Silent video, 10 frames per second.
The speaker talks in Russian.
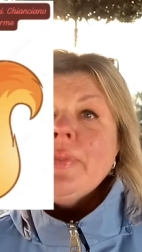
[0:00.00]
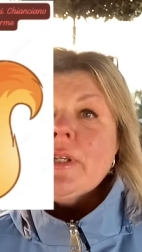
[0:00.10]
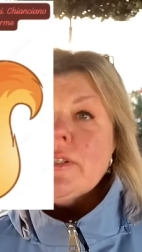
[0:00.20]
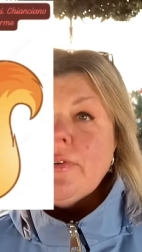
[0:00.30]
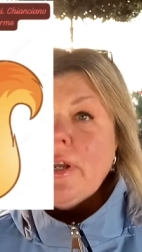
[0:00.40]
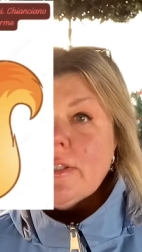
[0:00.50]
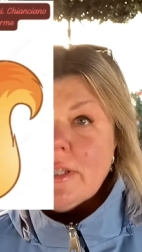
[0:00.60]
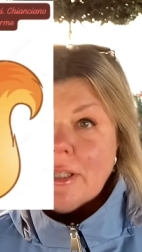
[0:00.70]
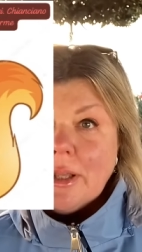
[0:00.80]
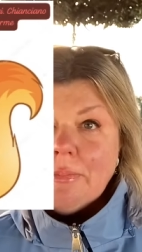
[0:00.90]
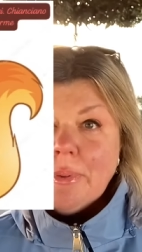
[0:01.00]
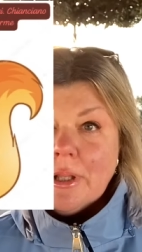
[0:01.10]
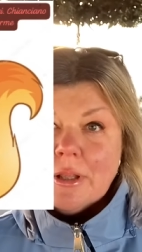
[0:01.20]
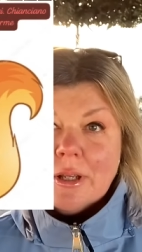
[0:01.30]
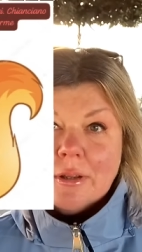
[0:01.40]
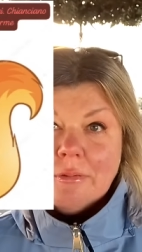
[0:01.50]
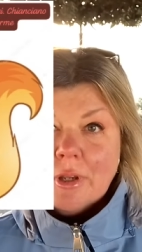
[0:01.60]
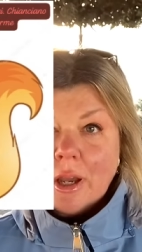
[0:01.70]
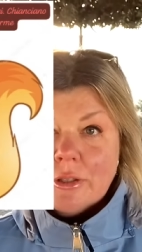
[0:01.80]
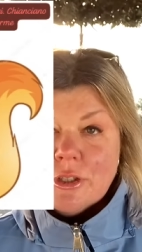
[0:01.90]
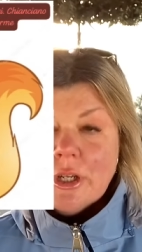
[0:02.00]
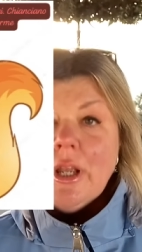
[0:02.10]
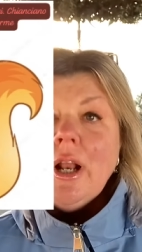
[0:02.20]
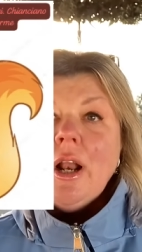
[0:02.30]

Называется она «Белка Виаджи».